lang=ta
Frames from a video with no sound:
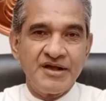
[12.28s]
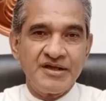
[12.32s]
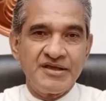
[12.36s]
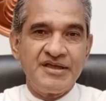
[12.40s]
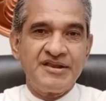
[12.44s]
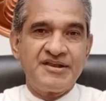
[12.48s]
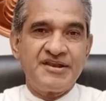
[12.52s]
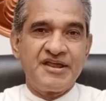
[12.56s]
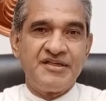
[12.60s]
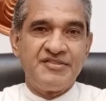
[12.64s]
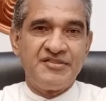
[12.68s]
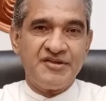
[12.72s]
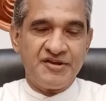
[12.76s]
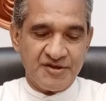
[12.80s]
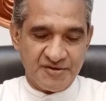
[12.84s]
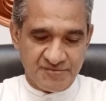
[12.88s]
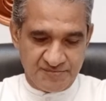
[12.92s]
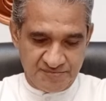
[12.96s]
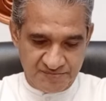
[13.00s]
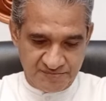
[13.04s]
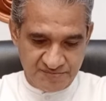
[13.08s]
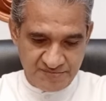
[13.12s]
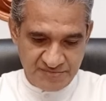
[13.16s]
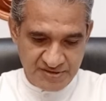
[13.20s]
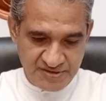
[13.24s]
இன்றைய தினம்
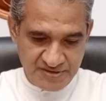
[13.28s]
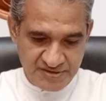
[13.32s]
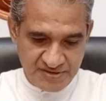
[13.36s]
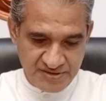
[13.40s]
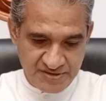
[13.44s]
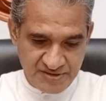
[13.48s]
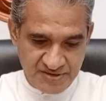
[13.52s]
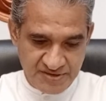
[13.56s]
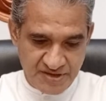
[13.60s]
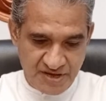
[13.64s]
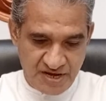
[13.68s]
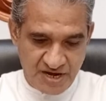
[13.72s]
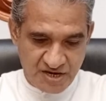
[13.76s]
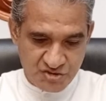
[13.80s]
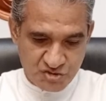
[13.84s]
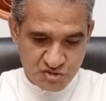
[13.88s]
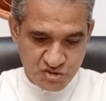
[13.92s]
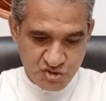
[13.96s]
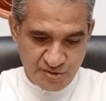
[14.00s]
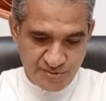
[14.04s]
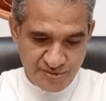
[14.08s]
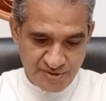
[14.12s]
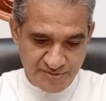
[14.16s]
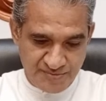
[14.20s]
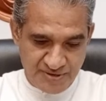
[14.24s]

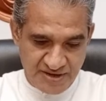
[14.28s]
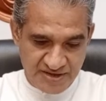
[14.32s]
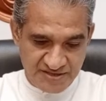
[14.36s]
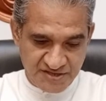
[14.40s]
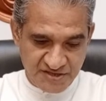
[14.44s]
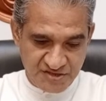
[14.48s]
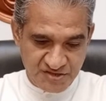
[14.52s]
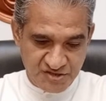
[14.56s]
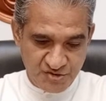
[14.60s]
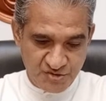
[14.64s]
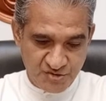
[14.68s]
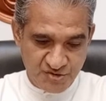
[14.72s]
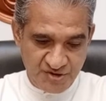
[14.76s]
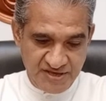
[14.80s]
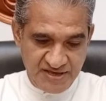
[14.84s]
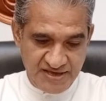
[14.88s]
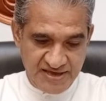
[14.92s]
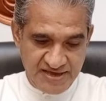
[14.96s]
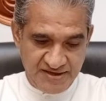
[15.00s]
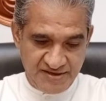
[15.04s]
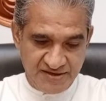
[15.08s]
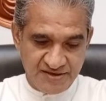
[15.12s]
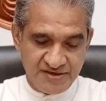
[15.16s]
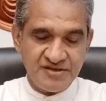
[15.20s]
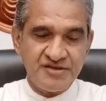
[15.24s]
அக்டோபர் மாதத்தினுடைய
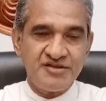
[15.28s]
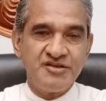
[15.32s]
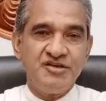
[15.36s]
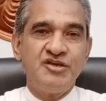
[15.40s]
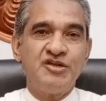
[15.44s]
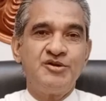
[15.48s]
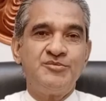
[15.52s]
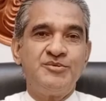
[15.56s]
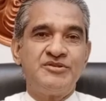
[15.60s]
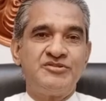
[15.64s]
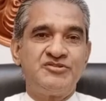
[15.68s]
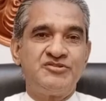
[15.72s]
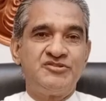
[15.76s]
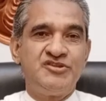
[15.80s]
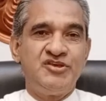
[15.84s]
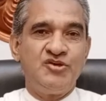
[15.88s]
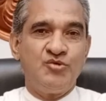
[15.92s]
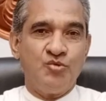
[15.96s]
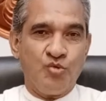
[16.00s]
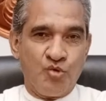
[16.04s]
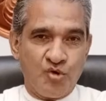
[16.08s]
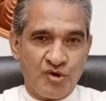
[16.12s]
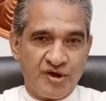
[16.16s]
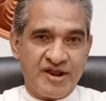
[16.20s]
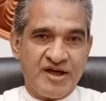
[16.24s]
இருபத்தி
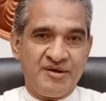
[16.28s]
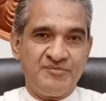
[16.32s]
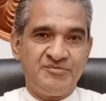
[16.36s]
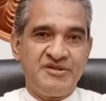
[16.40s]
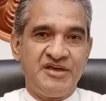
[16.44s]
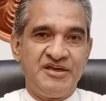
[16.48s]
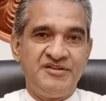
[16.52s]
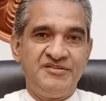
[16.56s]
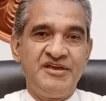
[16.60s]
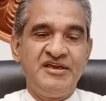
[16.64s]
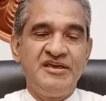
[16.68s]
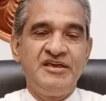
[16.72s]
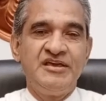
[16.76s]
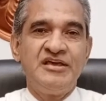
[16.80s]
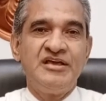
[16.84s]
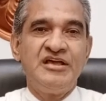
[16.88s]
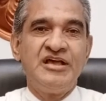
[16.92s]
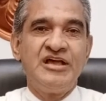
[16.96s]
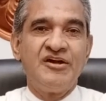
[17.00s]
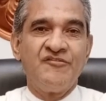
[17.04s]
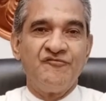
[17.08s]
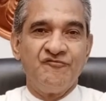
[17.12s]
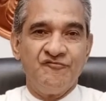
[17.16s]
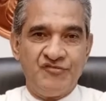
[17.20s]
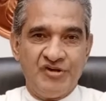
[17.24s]
ஓராம் தேதி
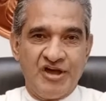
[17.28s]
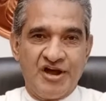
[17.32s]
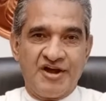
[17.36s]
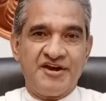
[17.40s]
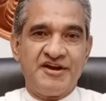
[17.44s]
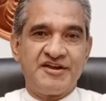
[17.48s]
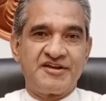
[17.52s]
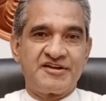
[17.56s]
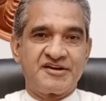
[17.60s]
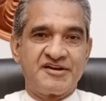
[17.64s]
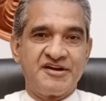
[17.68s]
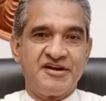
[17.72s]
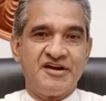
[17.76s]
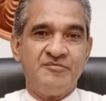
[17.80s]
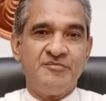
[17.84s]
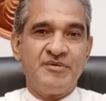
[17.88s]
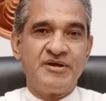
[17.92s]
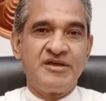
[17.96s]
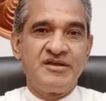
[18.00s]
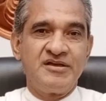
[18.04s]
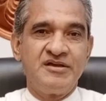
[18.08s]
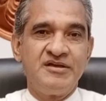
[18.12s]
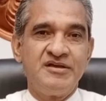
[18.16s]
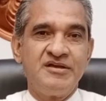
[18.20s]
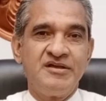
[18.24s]
வியாழக்கிழமை
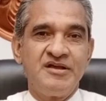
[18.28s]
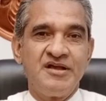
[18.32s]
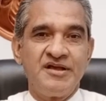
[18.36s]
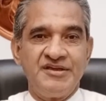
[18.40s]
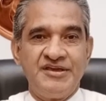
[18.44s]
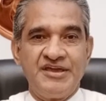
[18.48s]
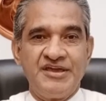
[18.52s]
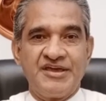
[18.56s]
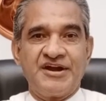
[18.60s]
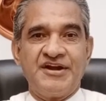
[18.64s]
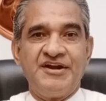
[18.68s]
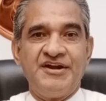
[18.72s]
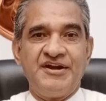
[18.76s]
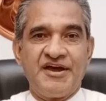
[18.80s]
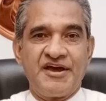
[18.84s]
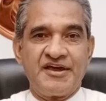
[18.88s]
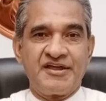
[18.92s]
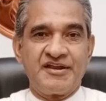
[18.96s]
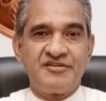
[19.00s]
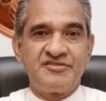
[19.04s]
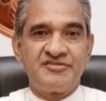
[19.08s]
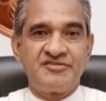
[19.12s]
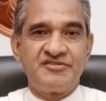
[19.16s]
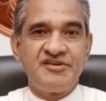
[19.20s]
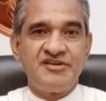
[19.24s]

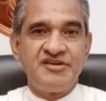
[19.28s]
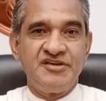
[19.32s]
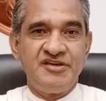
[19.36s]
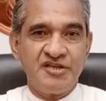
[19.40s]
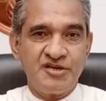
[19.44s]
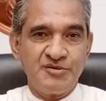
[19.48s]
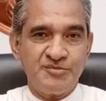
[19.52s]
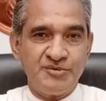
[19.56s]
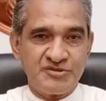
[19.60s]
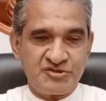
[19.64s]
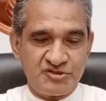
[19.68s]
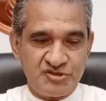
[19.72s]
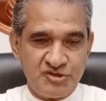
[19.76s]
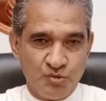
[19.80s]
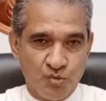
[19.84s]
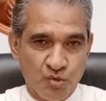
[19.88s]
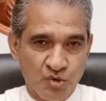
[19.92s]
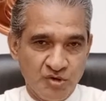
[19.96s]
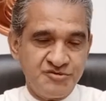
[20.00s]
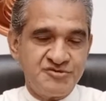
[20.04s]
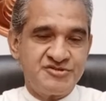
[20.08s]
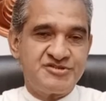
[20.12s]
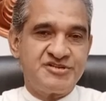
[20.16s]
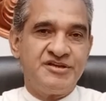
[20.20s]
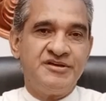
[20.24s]
இரண்டாயிரத்தி இருபத்தி
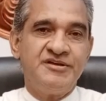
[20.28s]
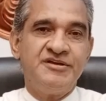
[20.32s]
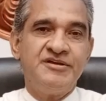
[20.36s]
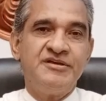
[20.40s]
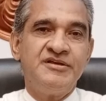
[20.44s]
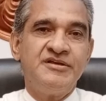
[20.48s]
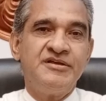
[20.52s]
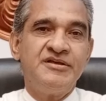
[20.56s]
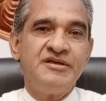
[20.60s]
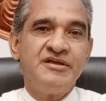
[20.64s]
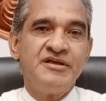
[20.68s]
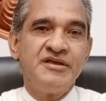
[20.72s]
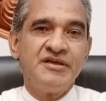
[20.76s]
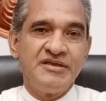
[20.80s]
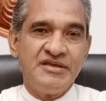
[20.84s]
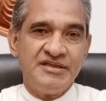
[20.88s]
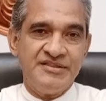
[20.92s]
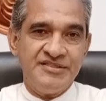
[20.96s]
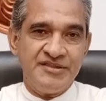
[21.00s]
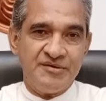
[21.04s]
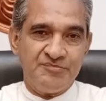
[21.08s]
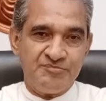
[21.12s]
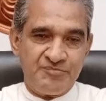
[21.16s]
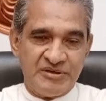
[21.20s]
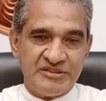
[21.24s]
ஒன்று
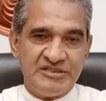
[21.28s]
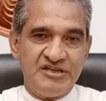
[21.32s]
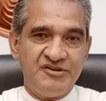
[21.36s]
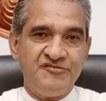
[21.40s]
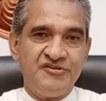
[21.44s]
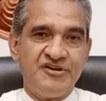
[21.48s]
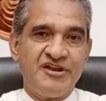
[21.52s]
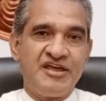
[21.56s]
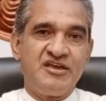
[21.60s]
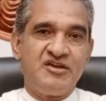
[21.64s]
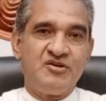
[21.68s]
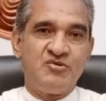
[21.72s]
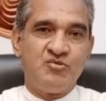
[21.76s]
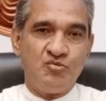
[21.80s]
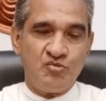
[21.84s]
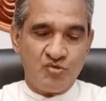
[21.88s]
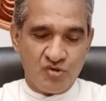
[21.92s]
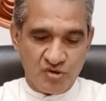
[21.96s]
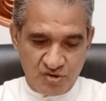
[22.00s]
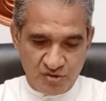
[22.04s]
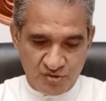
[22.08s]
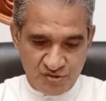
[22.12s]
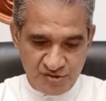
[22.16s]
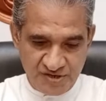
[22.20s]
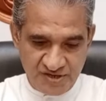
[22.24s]
இந்த பதிவினை
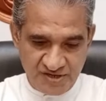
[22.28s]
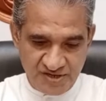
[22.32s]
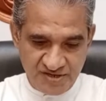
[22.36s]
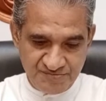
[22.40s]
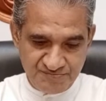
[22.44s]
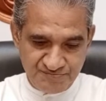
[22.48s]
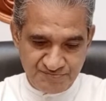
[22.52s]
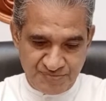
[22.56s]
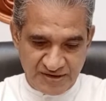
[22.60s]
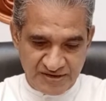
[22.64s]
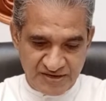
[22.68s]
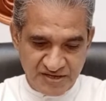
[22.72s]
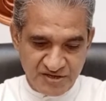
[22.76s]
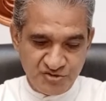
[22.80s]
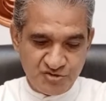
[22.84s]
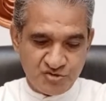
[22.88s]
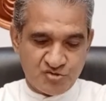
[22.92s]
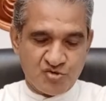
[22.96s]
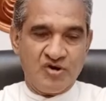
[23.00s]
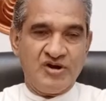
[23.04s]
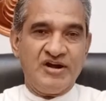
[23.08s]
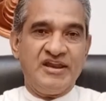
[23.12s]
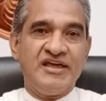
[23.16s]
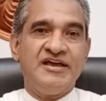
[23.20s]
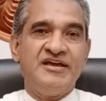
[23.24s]
உங்களோடு பகிர்ந்து
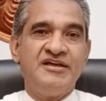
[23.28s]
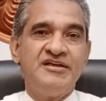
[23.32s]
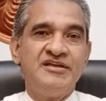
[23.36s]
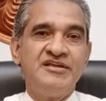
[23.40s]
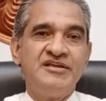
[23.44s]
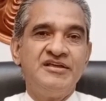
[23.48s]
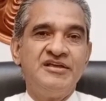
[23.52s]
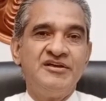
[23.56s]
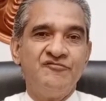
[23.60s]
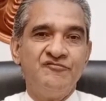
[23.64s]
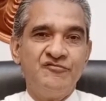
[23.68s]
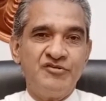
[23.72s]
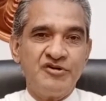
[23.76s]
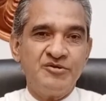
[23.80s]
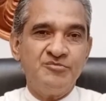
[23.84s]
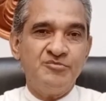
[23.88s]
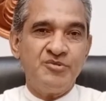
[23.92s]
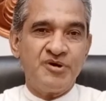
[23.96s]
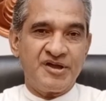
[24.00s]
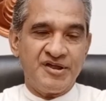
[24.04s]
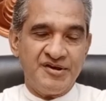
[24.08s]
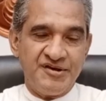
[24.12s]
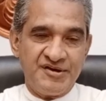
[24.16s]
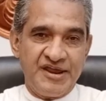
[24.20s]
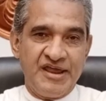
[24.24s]
கொள்ள
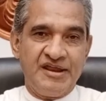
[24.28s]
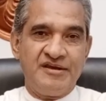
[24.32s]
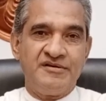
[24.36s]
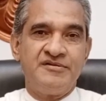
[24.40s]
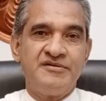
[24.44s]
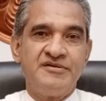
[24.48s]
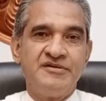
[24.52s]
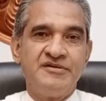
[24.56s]
விரும்புகின்றேன்